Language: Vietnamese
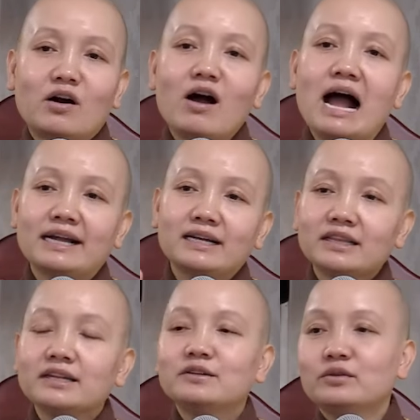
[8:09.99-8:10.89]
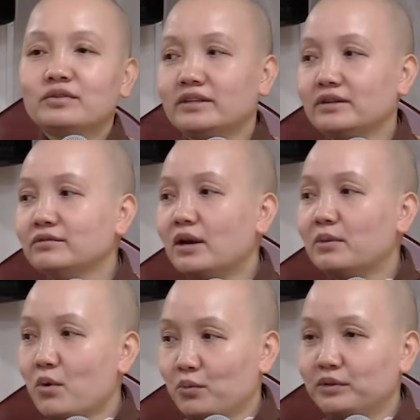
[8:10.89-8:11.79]
có hai cái tích quý vị, chứ không phải
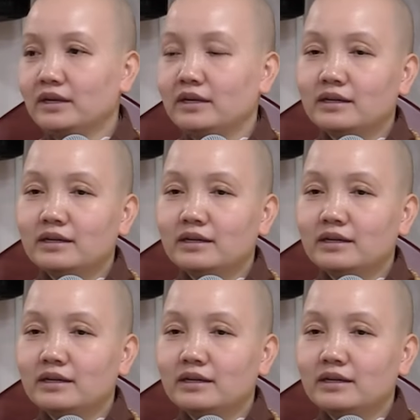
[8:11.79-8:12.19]
là một tích.